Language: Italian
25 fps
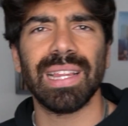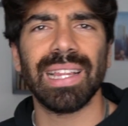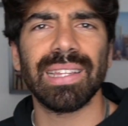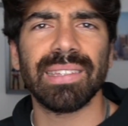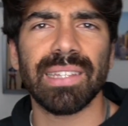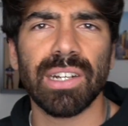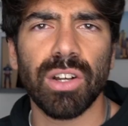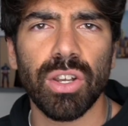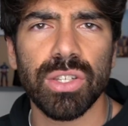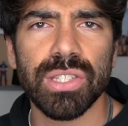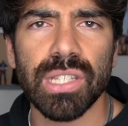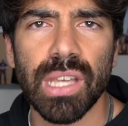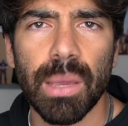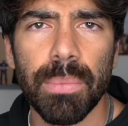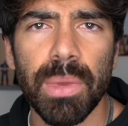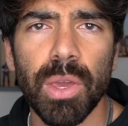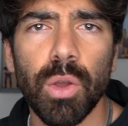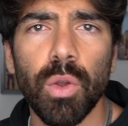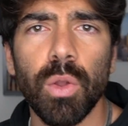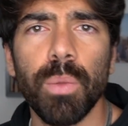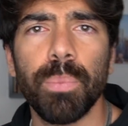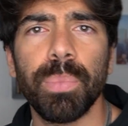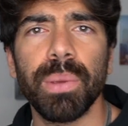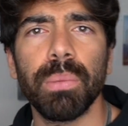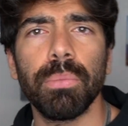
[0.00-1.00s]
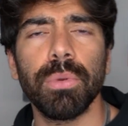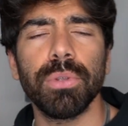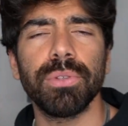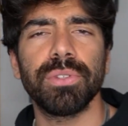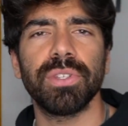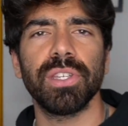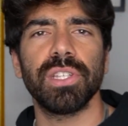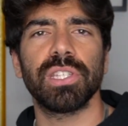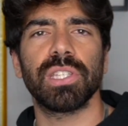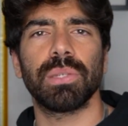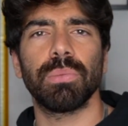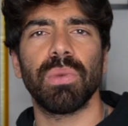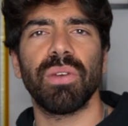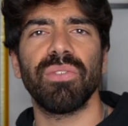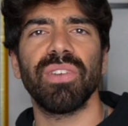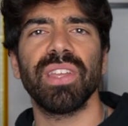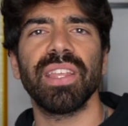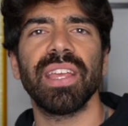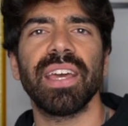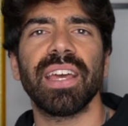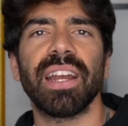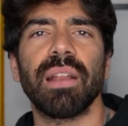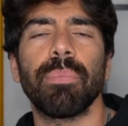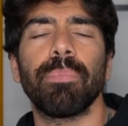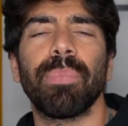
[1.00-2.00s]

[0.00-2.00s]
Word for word: l'altra cosa che mi colpì moltissimo è vedere